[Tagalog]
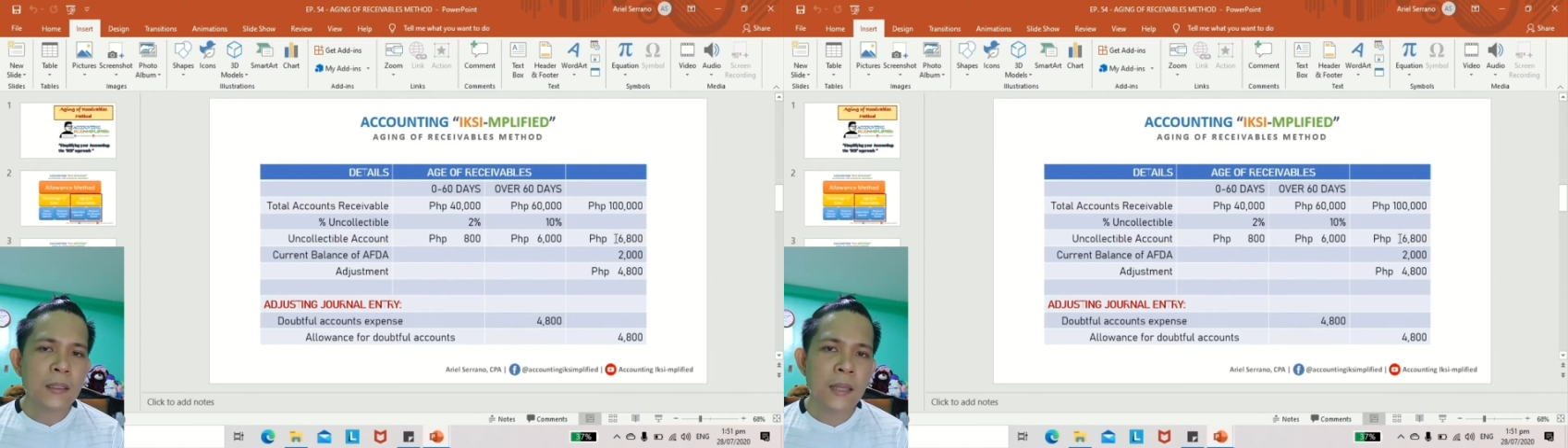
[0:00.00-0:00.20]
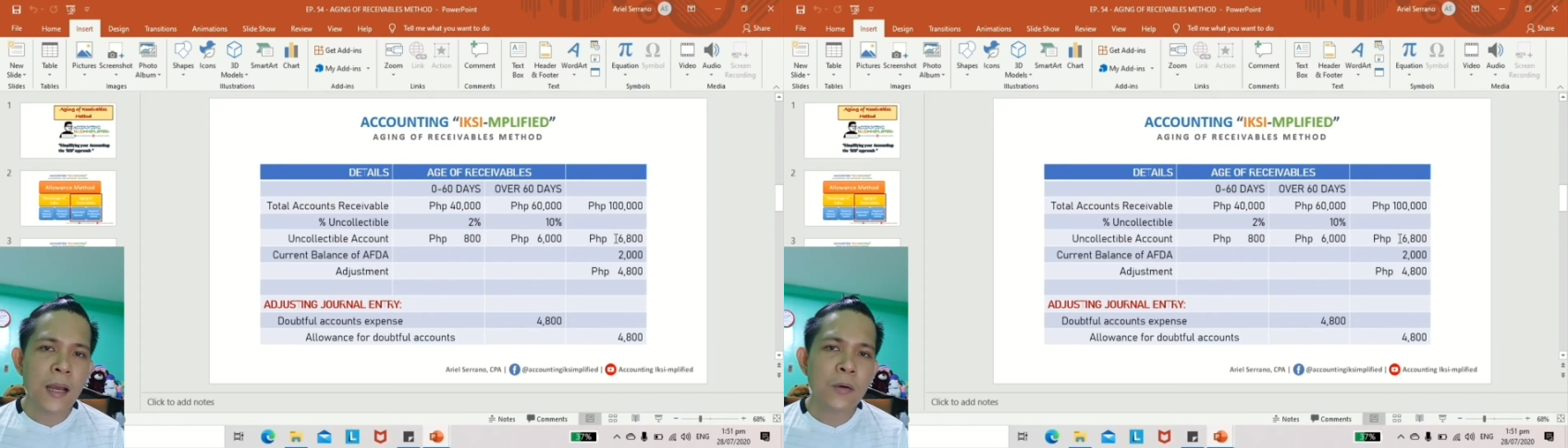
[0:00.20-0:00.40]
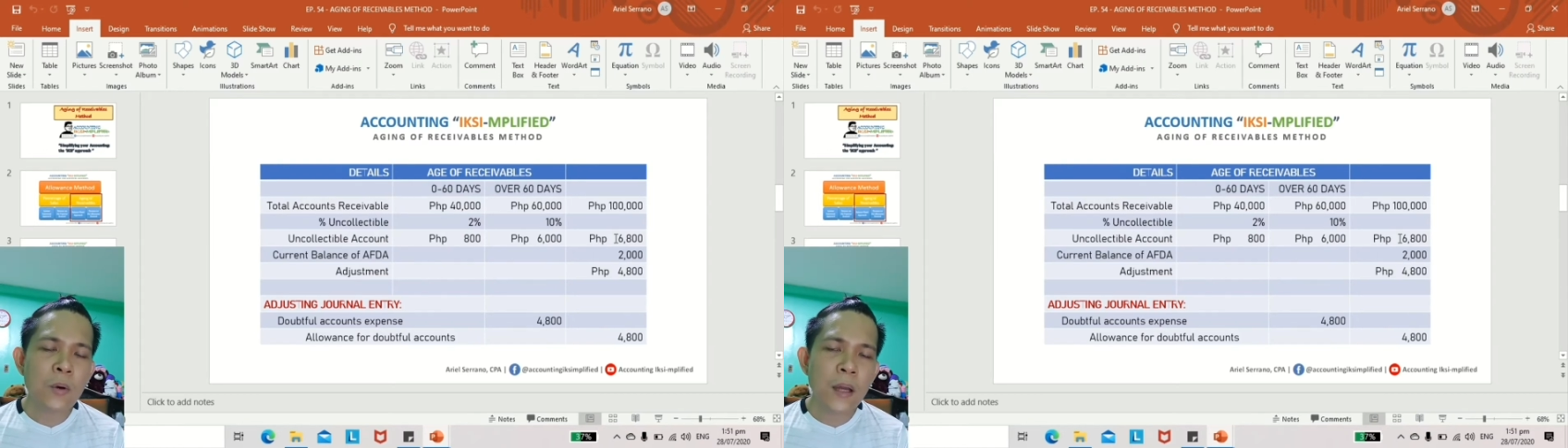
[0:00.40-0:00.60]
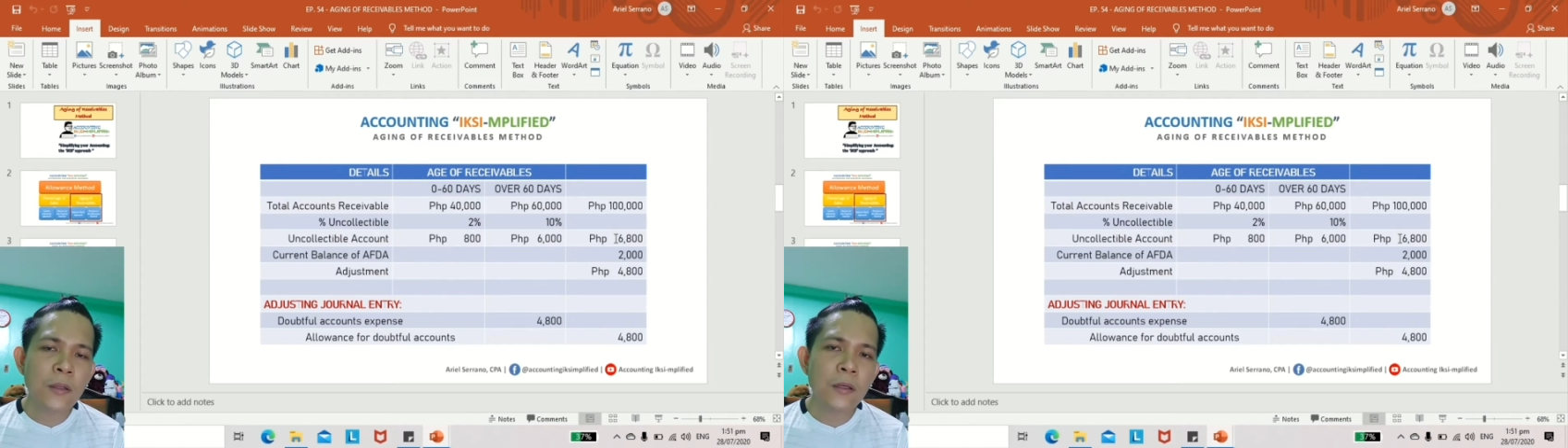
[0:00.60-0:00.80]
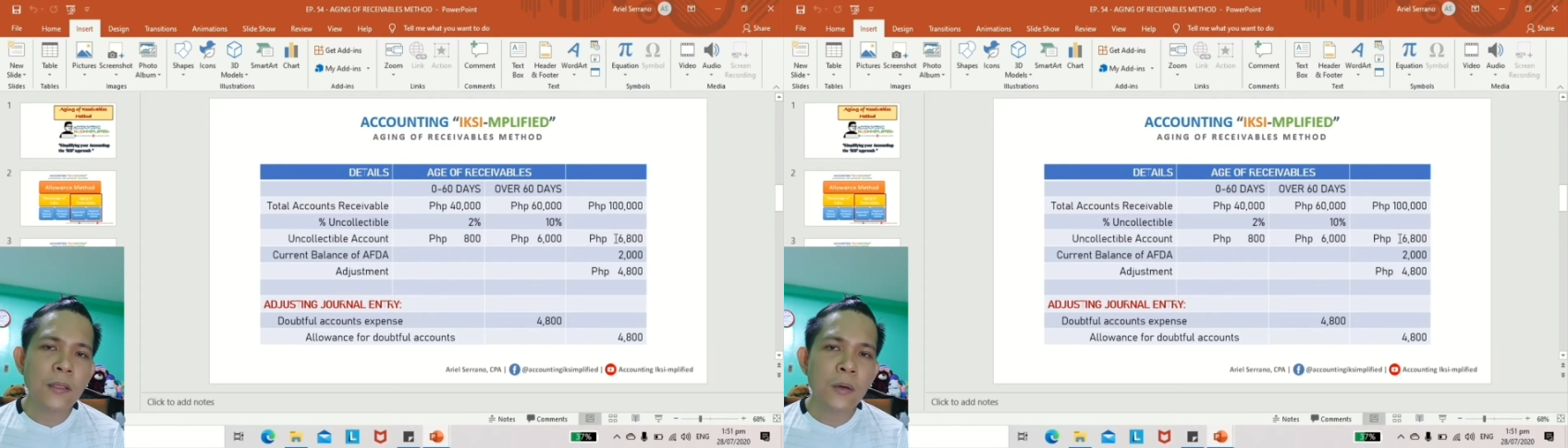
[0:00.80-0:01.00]
na kung
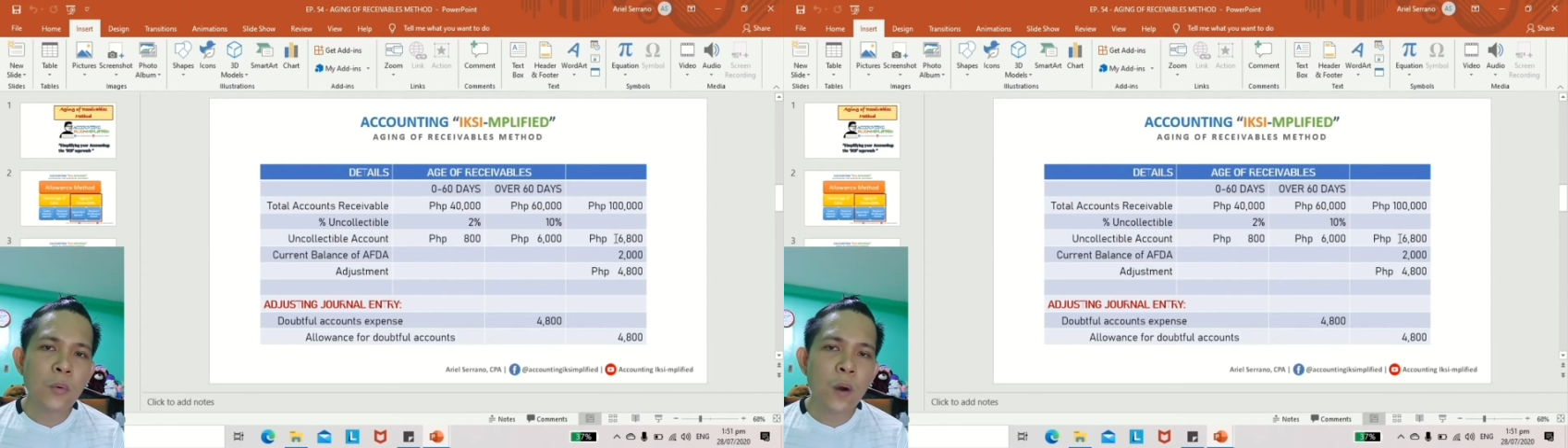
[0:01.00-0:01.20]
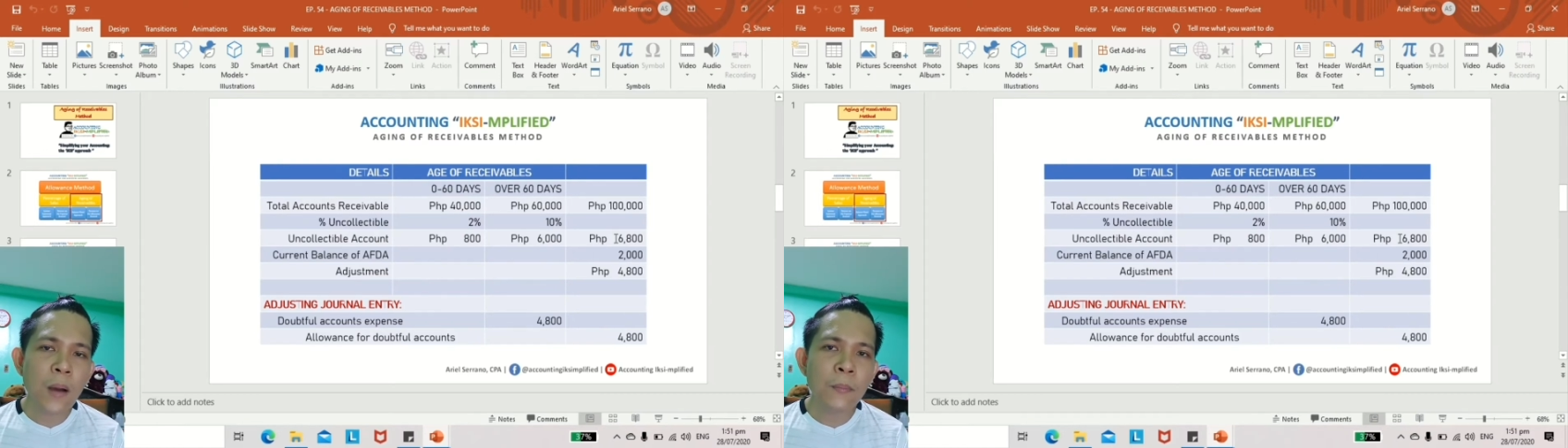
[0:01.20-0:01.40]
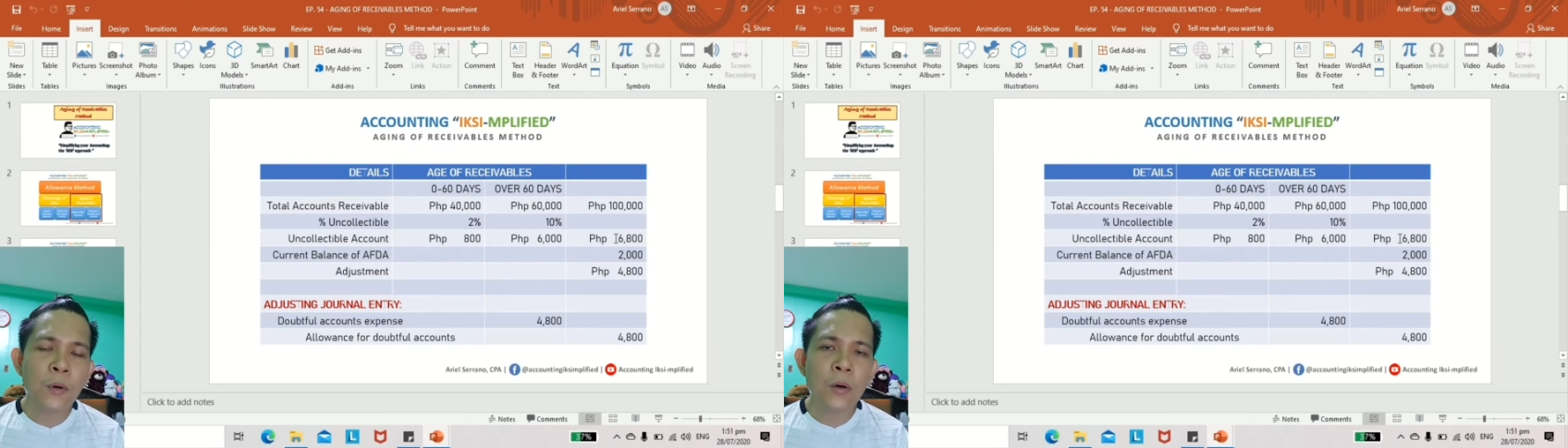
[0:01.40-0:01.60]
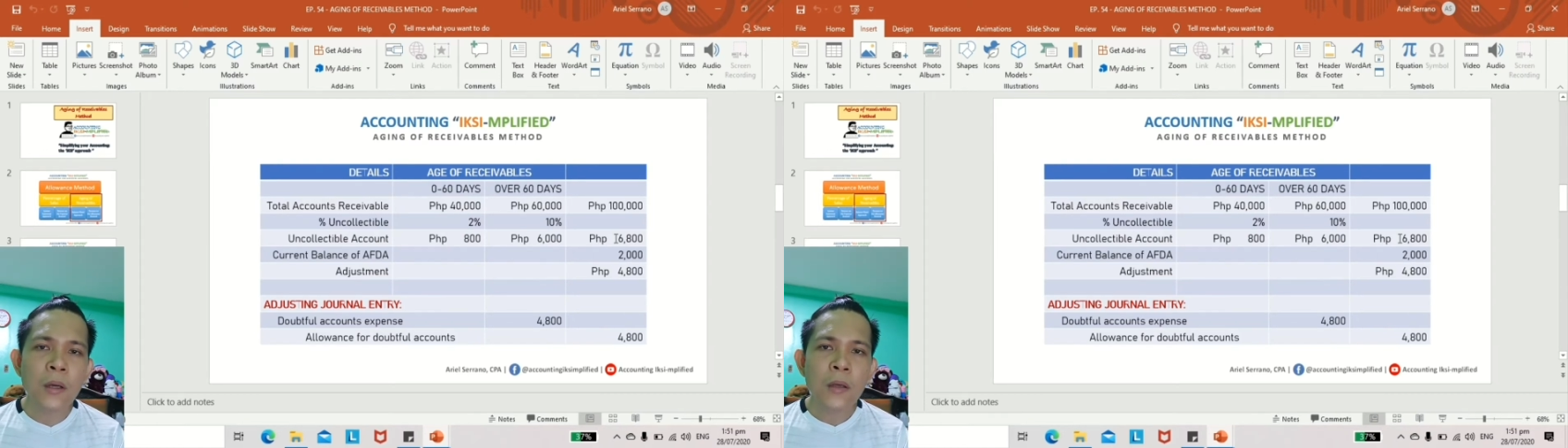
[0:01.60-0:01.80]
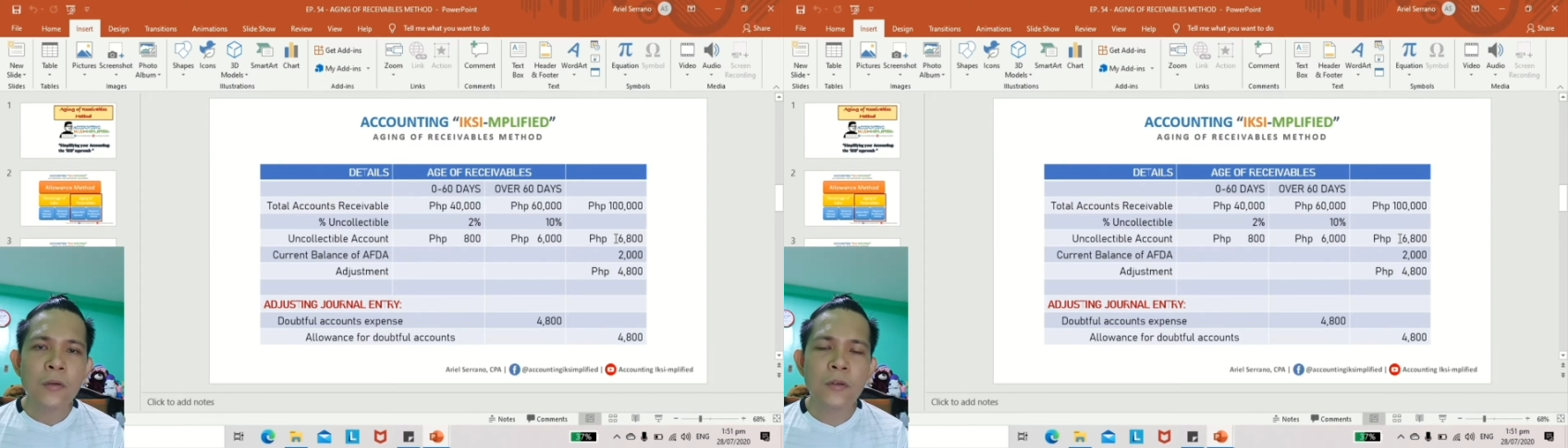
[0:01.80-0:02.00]
ano yung nakuha mo,
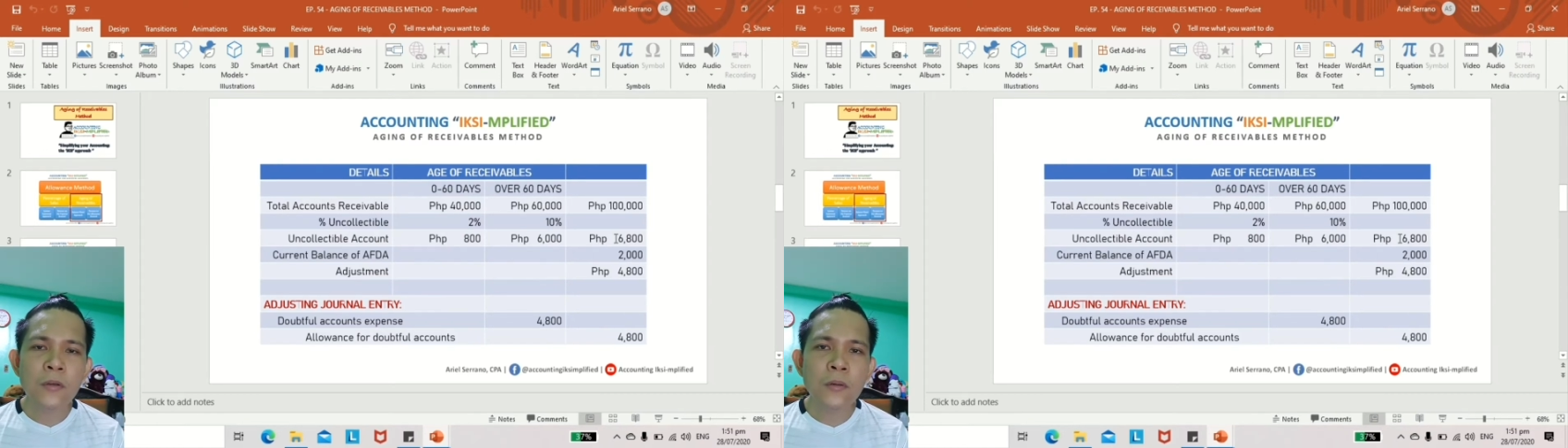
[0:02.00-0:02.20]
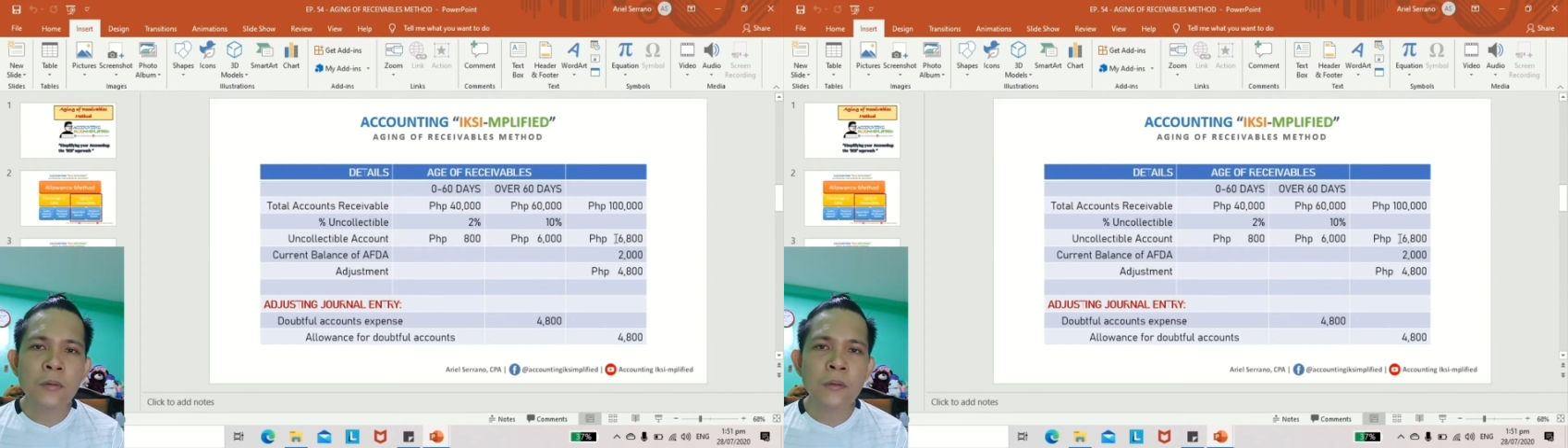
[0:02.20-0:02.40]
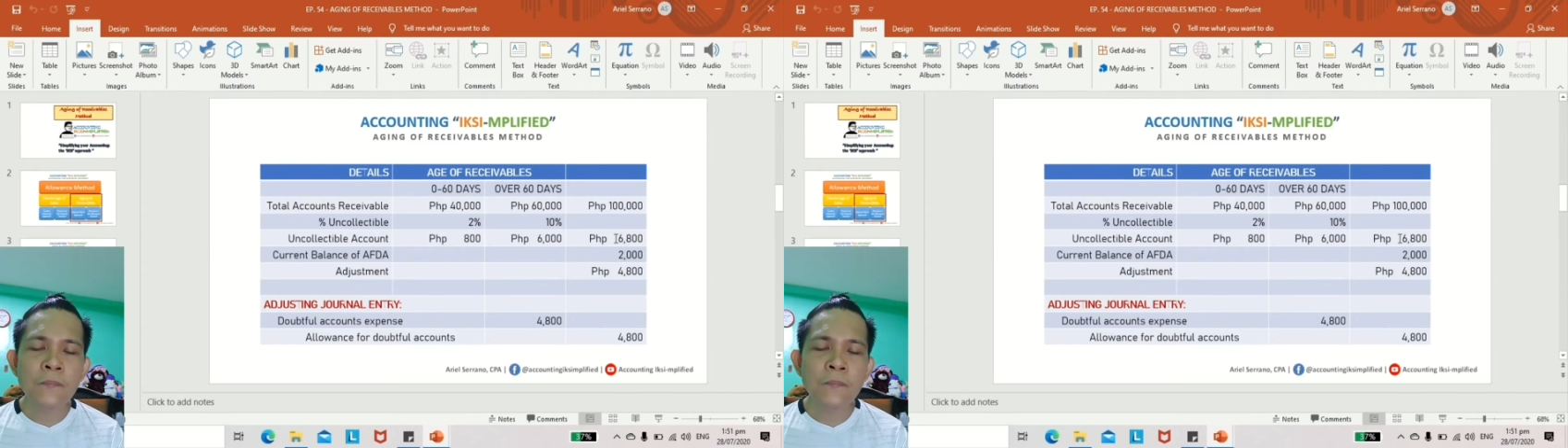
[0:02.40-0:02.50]
yun yung